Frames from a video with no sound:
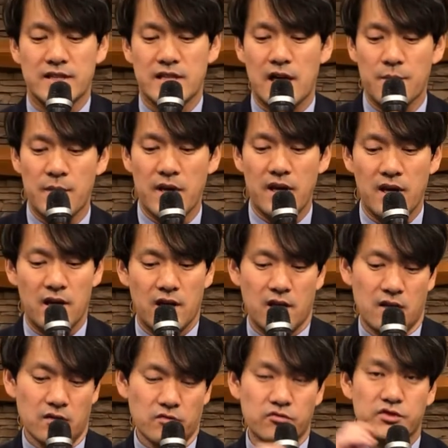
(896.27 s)
삶의
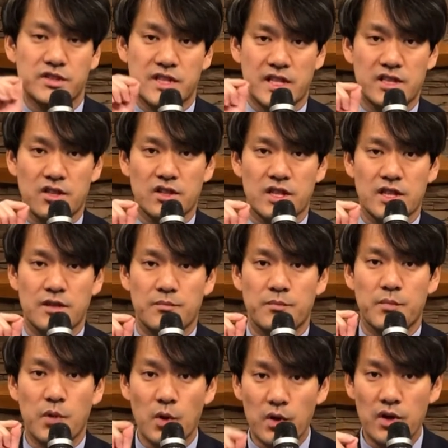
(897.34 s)
구체적인
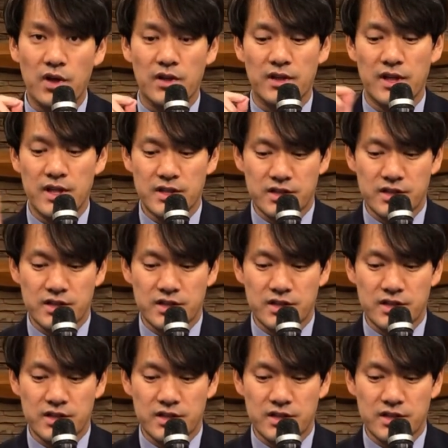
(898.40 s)
표현,